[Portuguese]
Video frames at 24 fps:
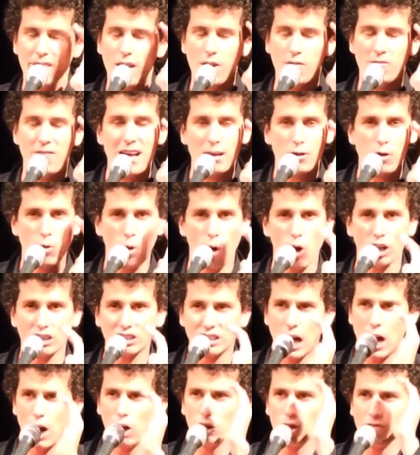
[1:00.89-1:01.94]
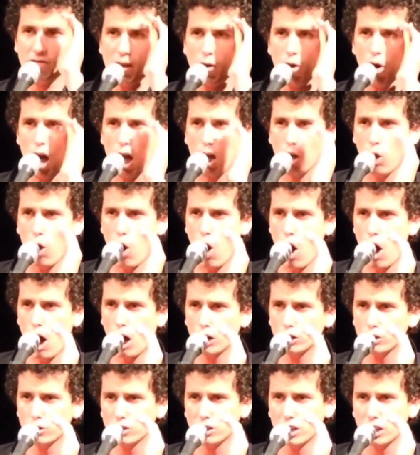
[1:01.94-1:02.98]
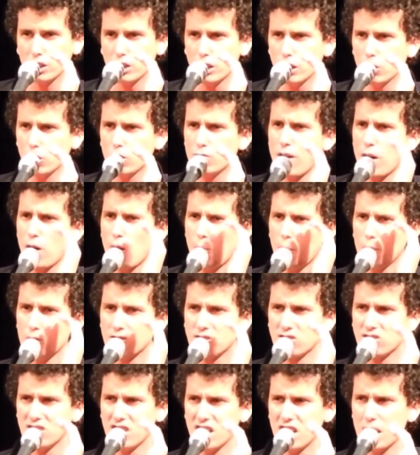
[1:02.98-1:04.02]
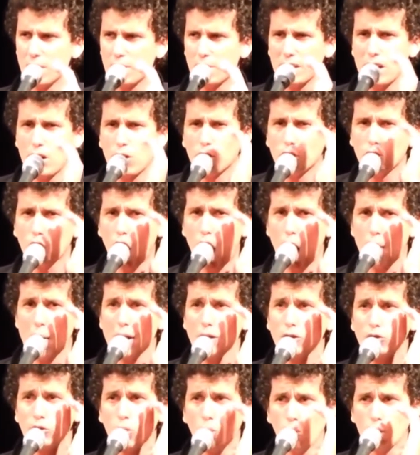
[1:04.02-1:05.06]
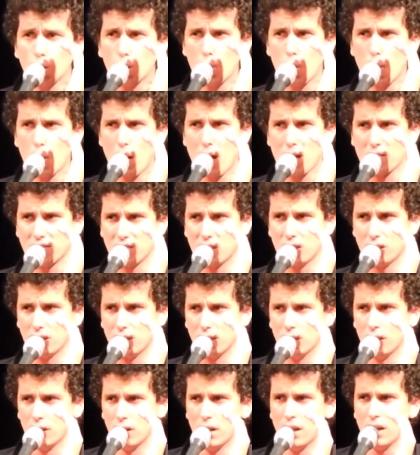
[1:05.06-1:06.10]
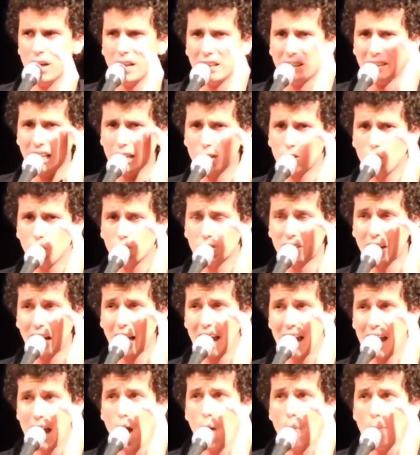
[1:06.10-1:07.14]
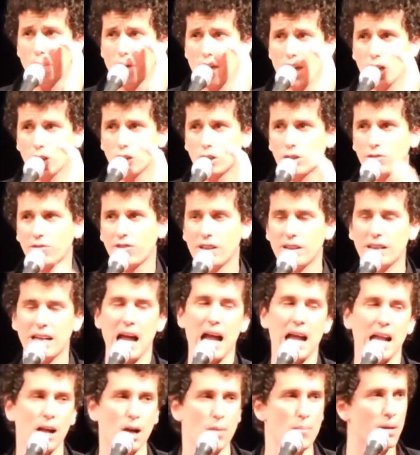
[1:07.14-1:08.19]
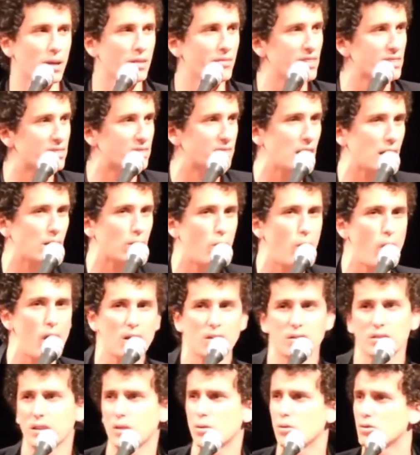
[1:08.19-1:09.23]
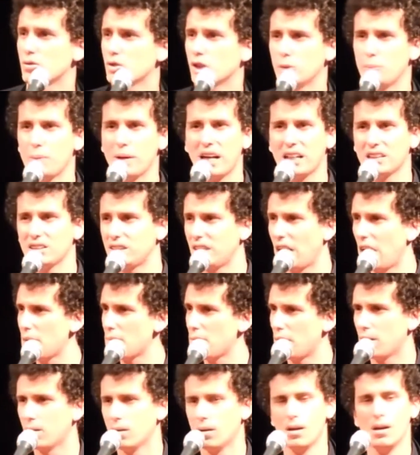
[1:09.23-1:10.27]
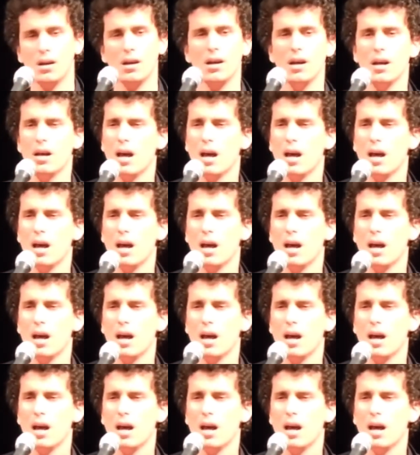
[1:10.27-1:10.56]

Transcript: Não vai com cordão, não vai com relógio, entendeu? Não vai com pulseira, que nem que te rola tudo, meu parceiro. Dentro do trem é o um bicho. Eu falei, cara, como é que vai ser agora? Não tem condições de pegar trem, né?